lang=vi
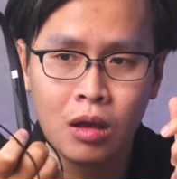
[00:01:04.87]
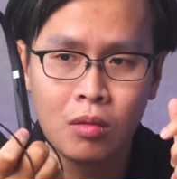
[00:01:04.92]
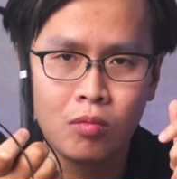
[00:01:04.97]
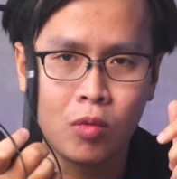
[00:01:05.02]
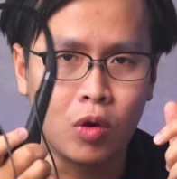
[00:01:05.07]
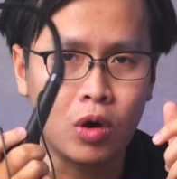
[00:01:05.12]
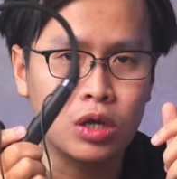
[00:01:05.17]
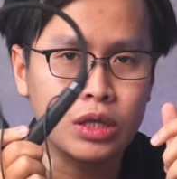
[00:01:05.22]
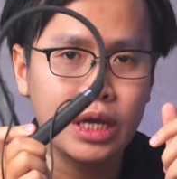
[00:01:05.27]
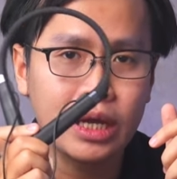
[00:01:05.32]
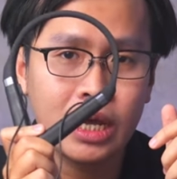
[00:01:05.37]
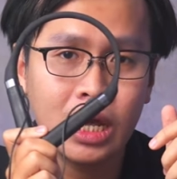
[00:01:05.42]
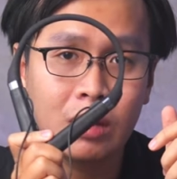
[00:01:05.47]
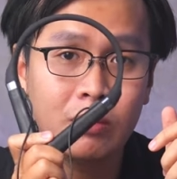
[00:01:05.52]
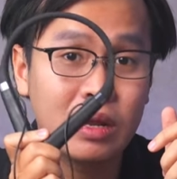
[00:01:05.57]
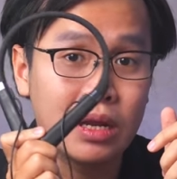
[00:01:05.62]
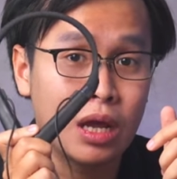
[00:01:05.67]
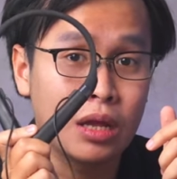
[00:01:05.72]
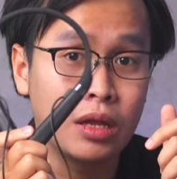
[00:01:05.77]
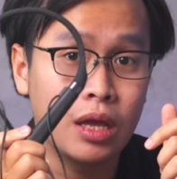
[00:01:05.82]
Một con tai nghe
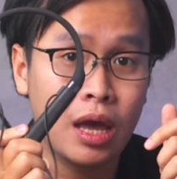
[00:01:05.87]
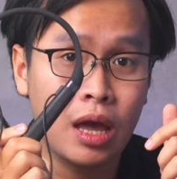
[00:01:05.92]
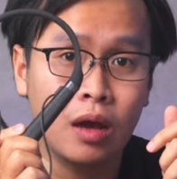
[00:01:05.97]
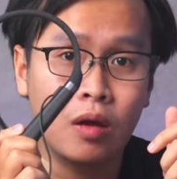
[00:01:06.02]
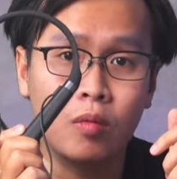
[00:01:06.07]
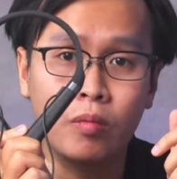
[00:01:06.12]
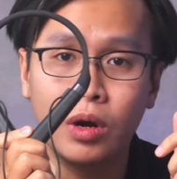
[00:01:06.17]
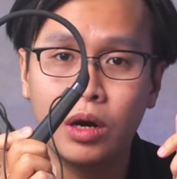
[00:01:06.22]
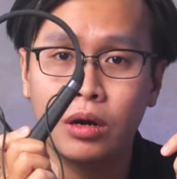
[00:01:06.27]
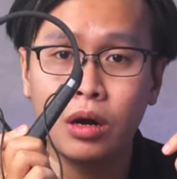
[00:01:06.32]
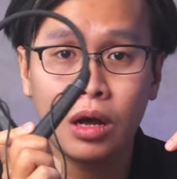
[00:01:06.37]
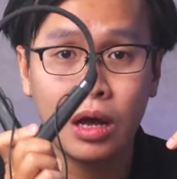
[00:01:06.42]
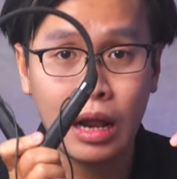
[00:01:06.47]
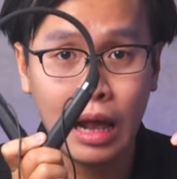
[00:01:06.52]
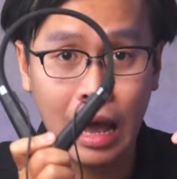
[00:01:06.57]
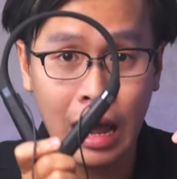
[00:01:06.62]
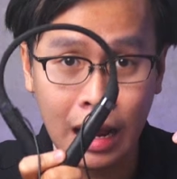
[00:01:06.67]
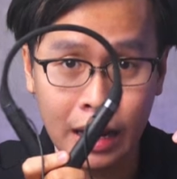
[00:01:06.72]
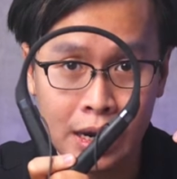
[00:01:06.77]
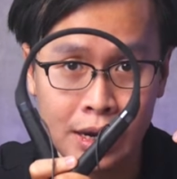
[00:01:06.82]
mình đánh giá cũng là rất là
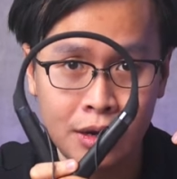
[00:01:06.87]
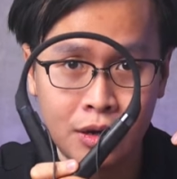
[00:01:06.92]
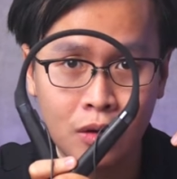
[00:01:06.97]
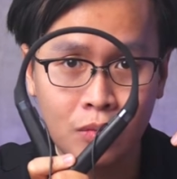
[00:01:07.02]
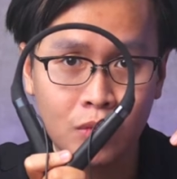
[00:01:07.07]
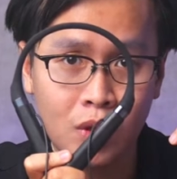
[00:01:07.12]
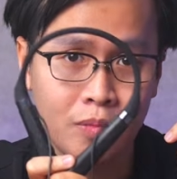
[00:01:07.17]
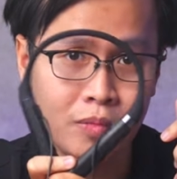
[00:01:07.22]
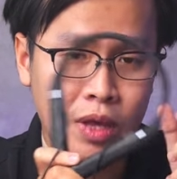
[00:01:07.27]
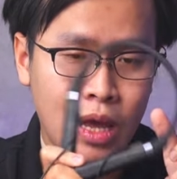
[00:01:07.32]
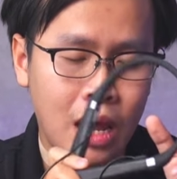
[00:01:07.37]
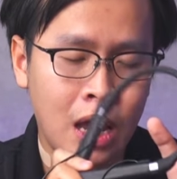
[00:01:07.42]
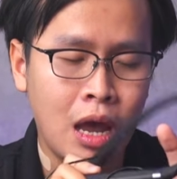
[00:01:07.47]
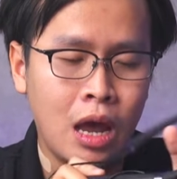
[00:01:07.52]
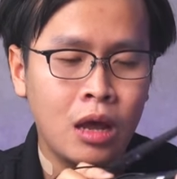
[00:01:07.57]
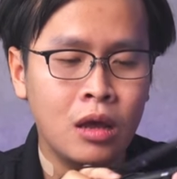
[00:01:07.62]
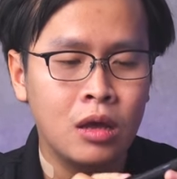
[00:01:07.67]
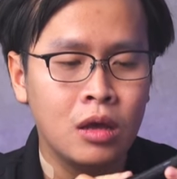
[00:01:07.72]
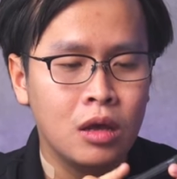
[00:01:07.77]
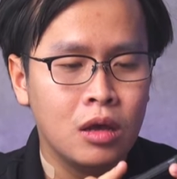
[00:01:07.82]
hay trong tầm
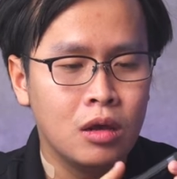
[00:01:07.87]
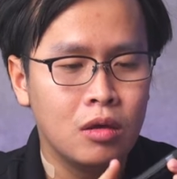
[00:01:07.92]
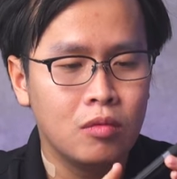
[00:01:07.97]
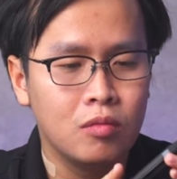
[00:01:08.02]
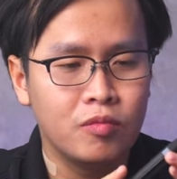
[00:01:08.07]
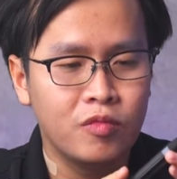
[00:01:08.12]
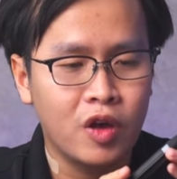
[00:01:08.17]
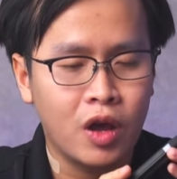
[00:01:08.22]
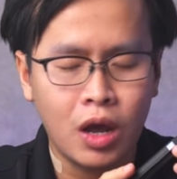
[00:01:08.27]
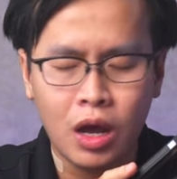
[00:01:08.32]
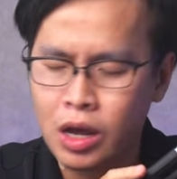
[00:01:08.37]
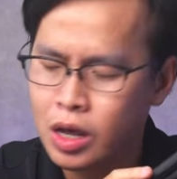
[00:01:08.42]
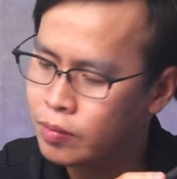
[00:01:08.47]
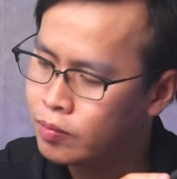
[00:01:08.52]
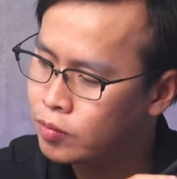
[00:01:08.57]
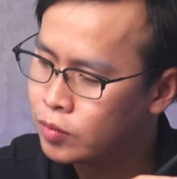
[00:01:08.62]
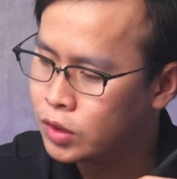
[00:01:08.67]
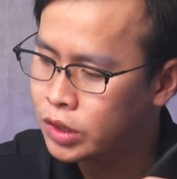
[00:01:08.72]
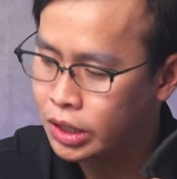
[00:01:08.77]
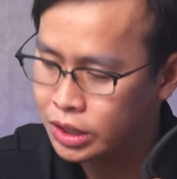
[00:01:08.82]
giá, và
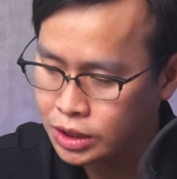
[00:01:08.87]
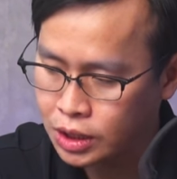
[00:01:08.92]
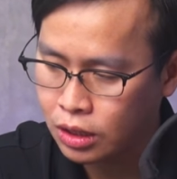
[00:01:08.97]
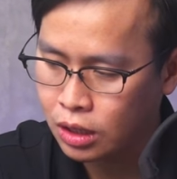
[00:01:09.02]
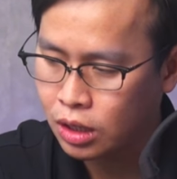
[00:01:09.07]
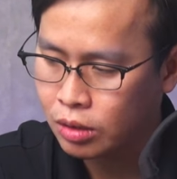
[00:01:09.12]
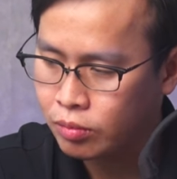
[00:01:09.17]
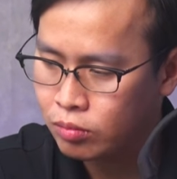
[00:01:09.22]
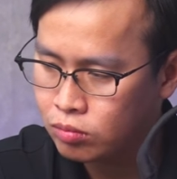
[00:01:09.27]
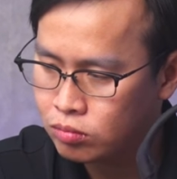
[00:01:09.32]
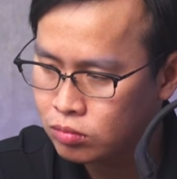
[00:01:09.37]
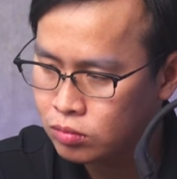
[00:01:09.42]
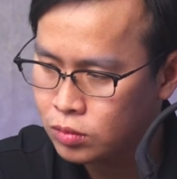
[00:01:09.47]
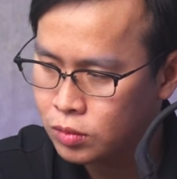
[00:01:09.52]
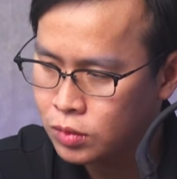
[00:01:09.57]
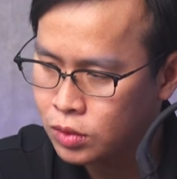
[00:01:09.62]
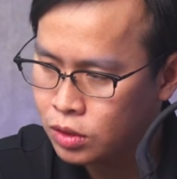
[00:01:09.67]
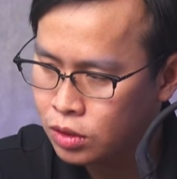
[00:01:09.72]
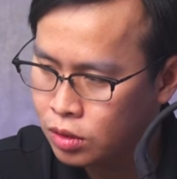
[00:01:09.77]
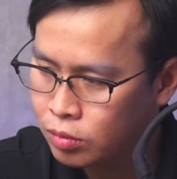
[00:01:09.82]
thực sự là
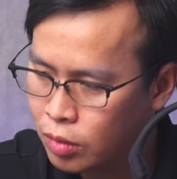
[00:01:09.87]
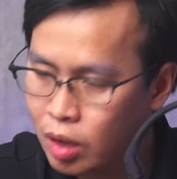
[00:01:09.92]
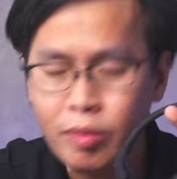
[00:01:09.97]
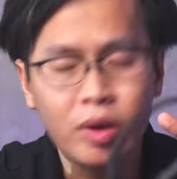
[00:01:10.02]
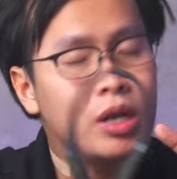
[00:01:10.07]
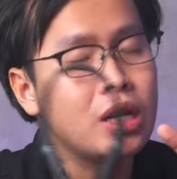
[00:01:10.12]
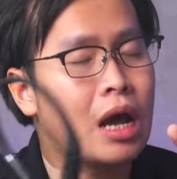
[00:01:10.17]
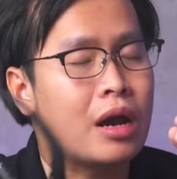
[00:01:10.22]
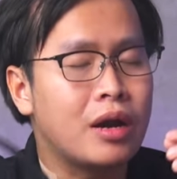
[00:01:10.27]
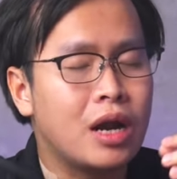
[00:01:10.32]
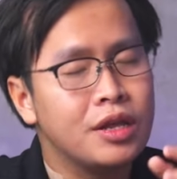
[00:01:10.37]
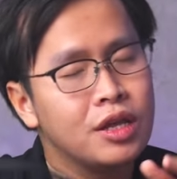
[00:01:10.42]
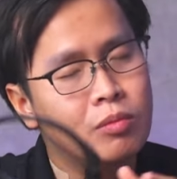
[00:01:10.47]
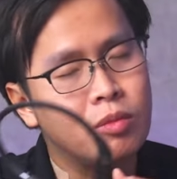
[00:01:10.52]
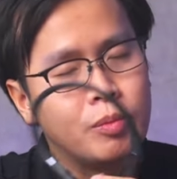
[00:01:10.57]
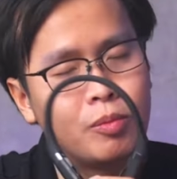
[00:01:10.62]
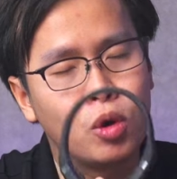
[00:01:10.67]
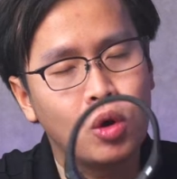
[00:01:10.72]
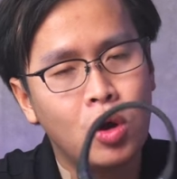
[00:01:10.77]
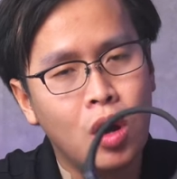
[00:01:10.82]
nó mới đặt ra cho
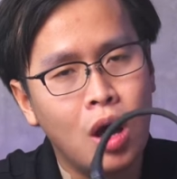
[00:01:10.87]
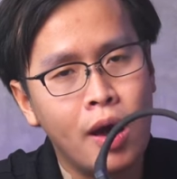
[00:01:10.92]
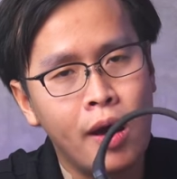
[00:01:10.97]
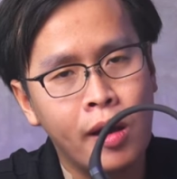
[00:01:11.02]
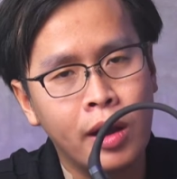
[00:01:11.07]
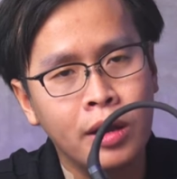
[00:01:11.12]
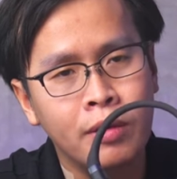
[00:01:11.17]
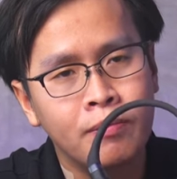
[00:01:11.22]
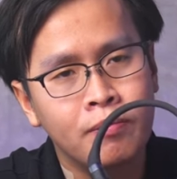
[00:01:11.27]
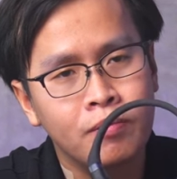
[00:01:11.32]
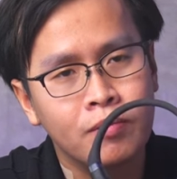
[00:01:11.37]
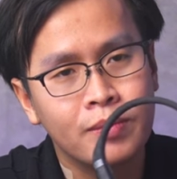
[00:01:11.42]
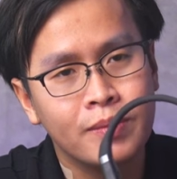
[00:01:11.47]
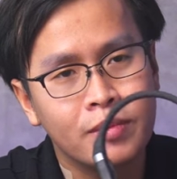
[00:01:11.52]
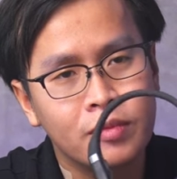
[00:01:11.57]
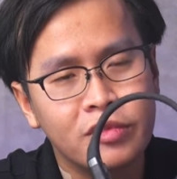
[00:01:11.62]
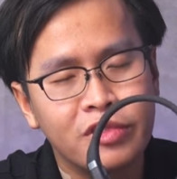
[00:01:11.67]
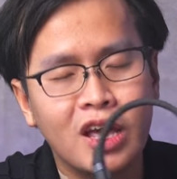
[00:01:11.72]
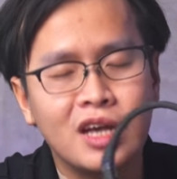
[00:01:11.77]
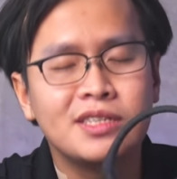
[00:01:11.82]
mình một câu hỏi:
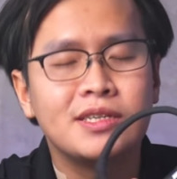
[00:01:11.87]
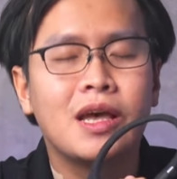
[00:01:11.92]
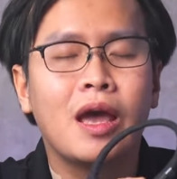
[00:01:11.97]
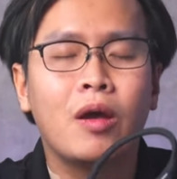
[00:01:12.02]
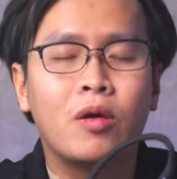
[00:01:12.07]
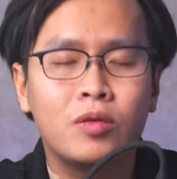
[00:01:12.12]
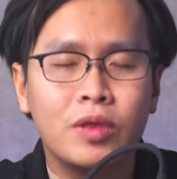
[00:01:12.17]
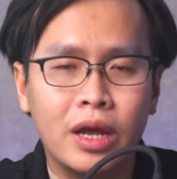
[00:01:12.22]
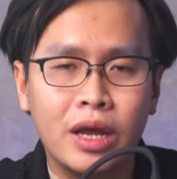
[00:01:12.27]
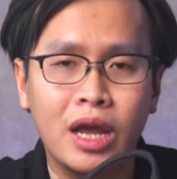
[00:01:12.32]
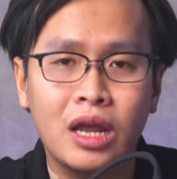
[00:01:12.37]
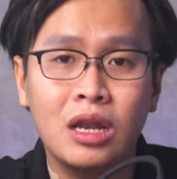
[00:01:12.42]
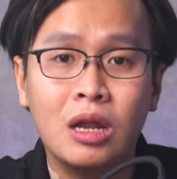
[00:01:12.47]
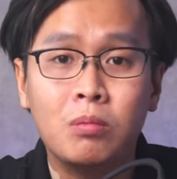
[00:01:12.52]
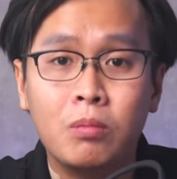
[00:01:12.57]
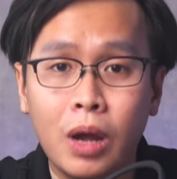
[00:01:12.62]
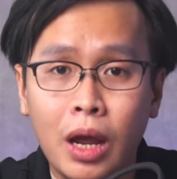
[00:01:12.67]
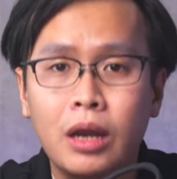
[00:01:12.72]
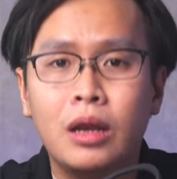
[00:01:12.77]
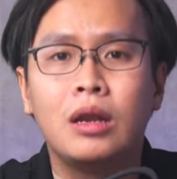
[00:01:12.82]
tại sao tai nghe
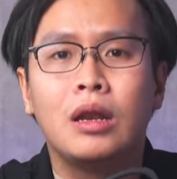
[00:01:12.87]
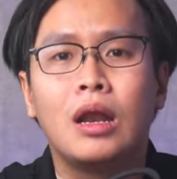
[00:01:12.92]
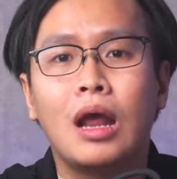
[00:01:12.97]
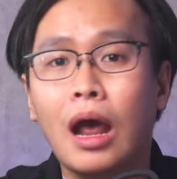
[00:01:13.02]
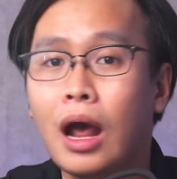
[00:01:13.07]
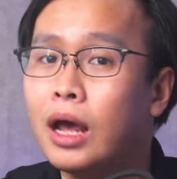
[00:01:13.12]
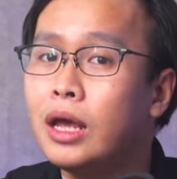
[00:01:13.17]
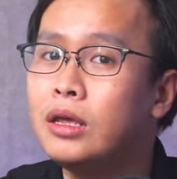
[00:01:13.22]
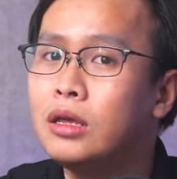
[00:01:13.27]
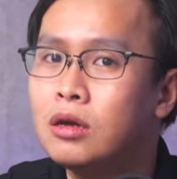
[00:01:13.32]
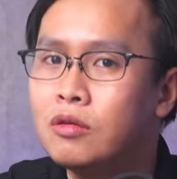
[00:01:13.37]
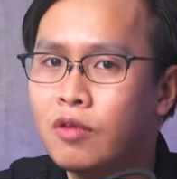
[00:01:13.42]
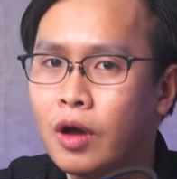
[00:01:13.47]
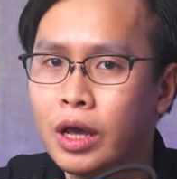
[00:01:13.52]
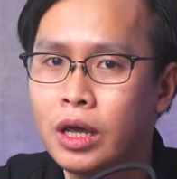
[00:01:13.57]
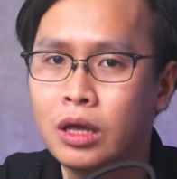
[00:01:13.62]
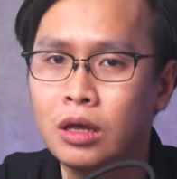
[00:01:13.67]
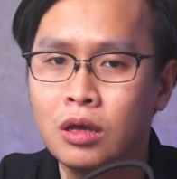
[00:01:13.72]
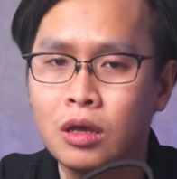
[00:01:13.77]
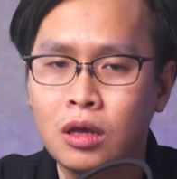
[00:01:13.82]
neckband hay như
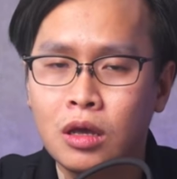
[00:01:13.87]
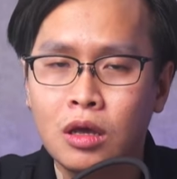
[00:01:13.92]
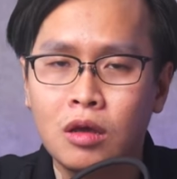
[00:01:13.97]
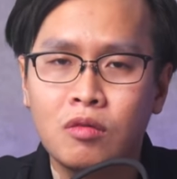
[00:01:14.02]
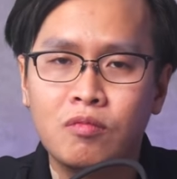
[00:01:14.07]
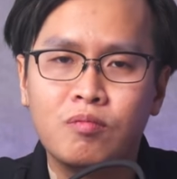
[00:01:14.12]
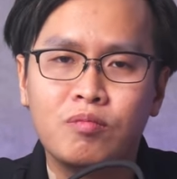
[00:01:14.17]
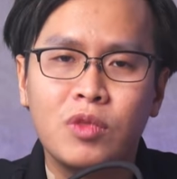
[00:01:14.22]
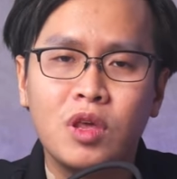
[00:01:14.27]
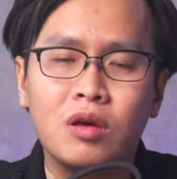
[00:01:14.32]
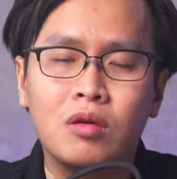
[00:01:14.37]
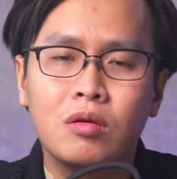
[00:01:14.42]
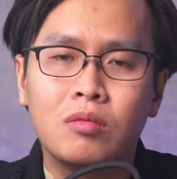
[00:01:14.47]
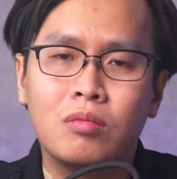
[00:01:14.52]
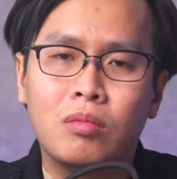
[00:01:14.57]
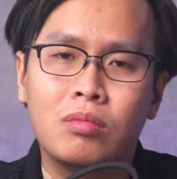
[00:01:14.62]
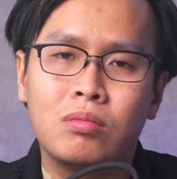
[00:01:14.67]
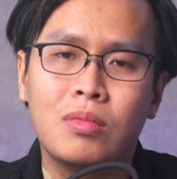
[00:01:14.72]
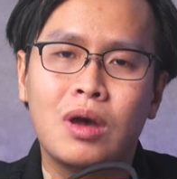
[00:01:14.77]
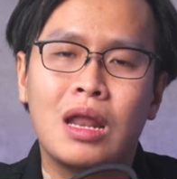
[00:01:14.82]
vậy nhưng
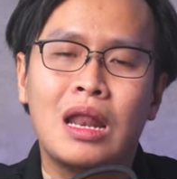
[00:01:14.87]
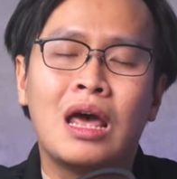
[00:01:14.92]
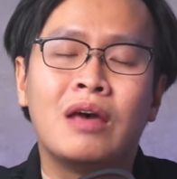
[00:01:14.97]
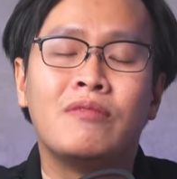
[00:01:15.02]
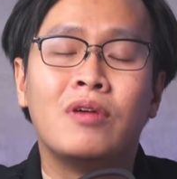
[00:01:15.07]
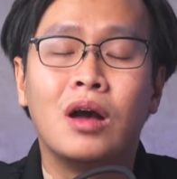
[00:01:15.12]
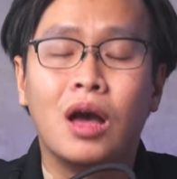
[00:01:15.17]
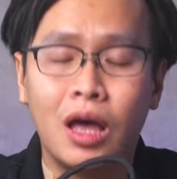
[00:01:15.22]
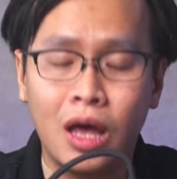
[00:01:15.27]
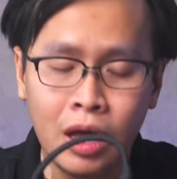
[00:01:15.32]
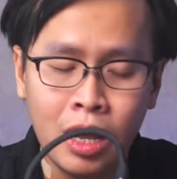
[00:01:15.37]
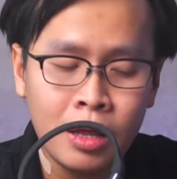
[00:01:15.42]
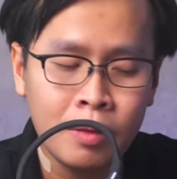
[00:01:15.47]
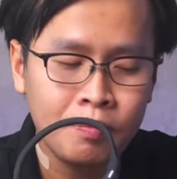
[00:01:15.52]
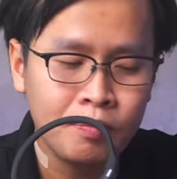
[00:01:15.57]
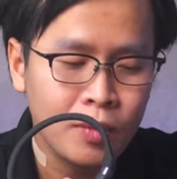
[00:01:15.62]
mà lại bằng ế?